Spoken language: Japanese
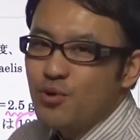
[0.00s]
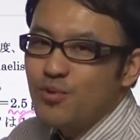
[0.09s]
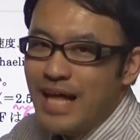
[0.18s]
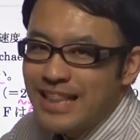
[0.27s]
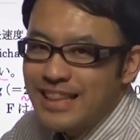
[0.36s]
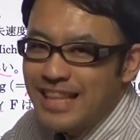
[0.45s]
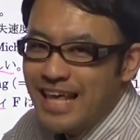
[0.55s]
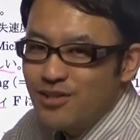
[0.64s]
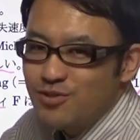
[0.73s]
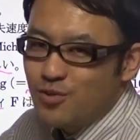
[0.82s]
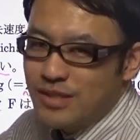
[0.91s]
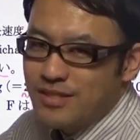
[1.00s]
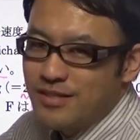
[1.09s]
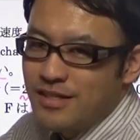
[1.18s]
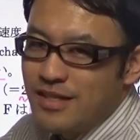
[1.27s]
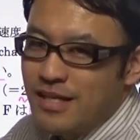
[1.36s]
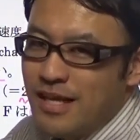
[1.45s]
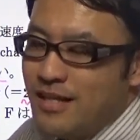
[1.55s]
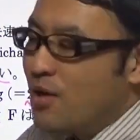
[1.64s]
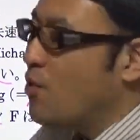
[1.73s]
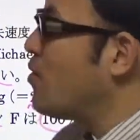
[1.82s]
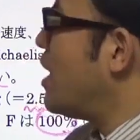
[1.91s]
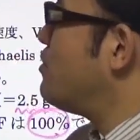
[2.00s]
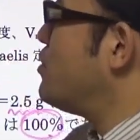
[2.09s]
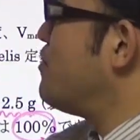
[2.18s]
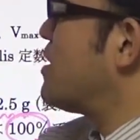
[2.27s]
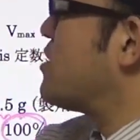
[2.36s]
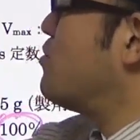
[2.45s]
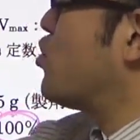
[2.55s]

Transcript: となっているということです。で、今回 Vmax